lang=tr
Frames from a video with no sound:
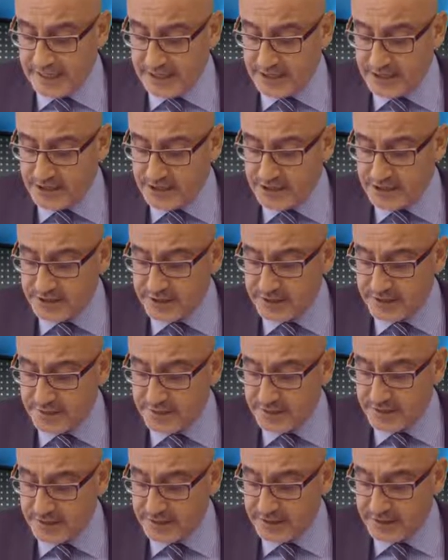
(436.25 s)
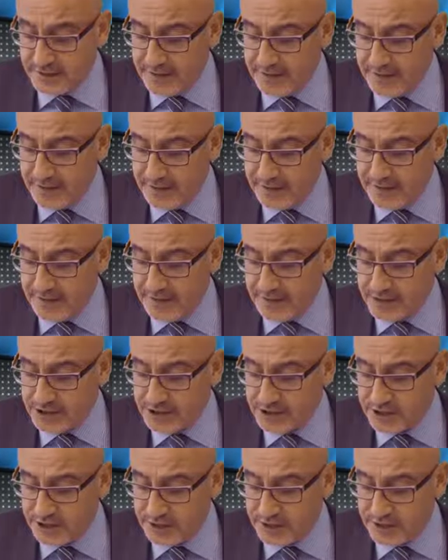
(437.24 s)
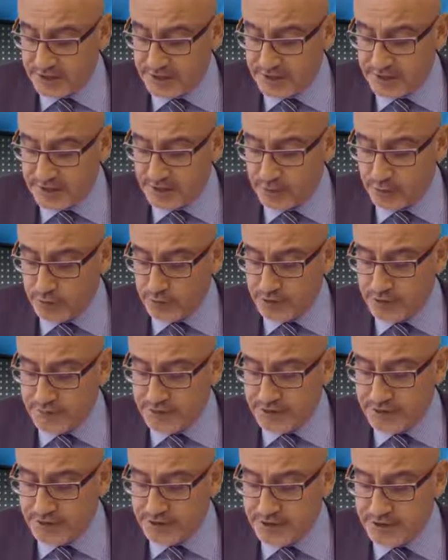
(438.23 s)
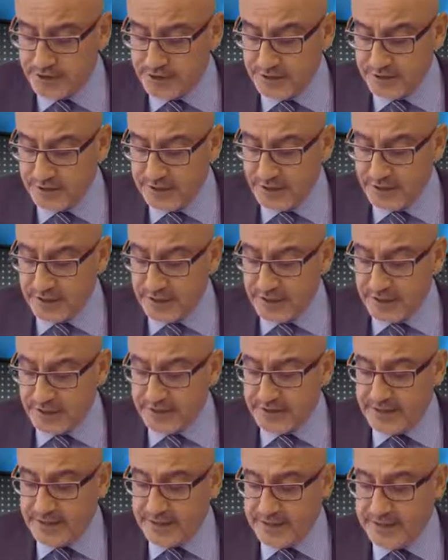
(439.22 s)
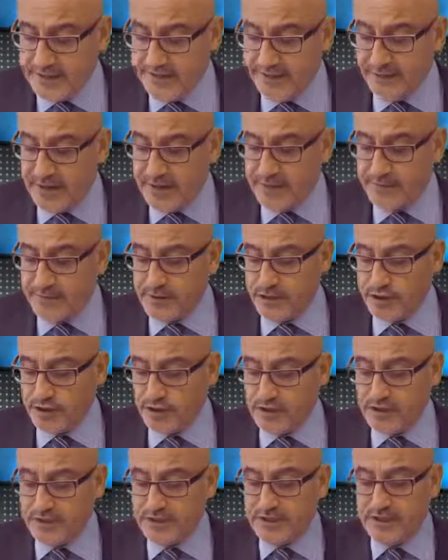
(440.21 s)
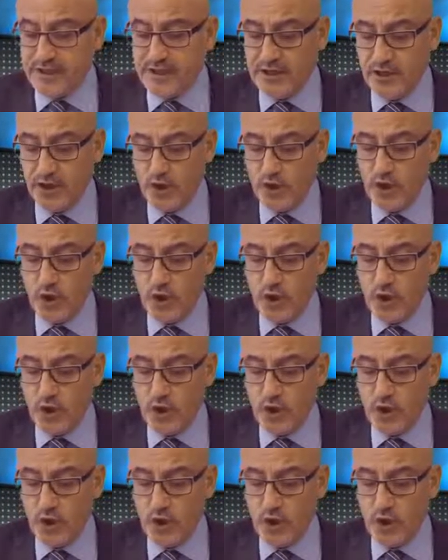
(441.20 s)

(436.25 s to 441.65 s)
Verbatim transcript: geçici teminatla ihaleye çıkarılan İnebolu Limanı için teklif verme süresi